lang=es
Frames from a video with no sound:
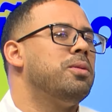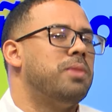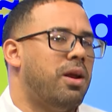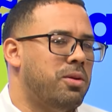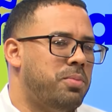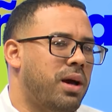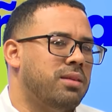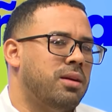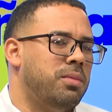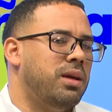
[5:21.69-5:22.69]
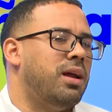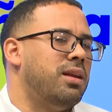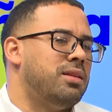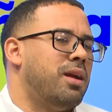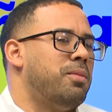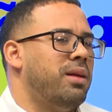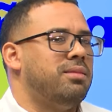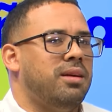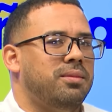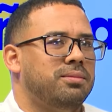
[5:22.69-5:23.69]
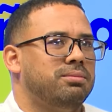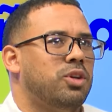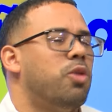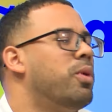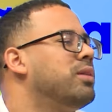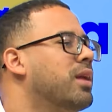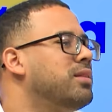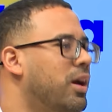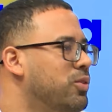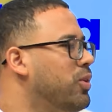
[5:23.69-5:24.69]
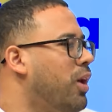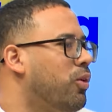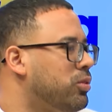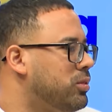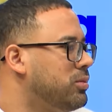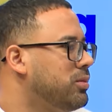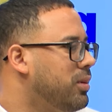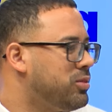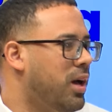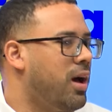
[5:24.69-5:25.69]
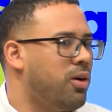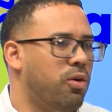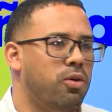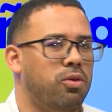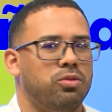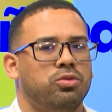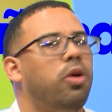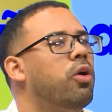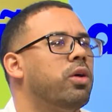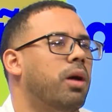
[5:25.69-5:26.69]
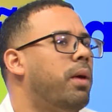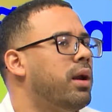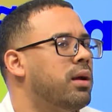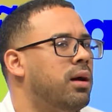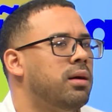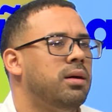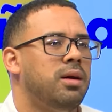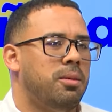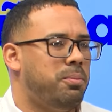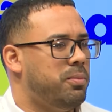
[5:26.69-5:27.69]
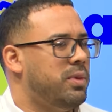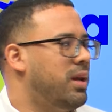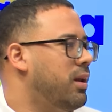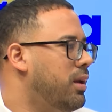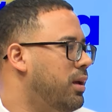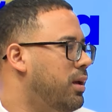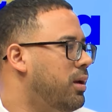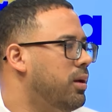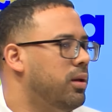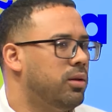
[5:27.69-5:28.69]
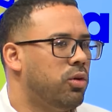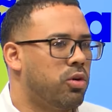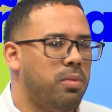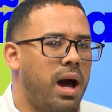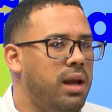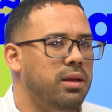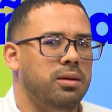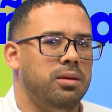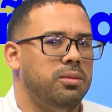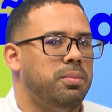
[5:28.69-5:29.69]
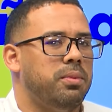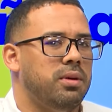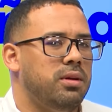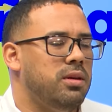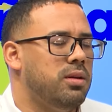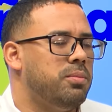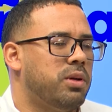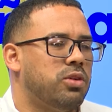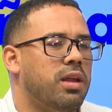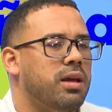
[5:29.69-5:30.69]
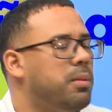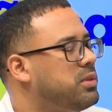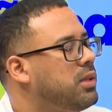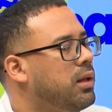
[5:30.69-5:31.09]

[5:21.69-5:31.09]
Olimpiada termina literalmente como el 31 de agosto, o sea, con todo lo que abarca mm, eh, normal y, personas discapacitadas.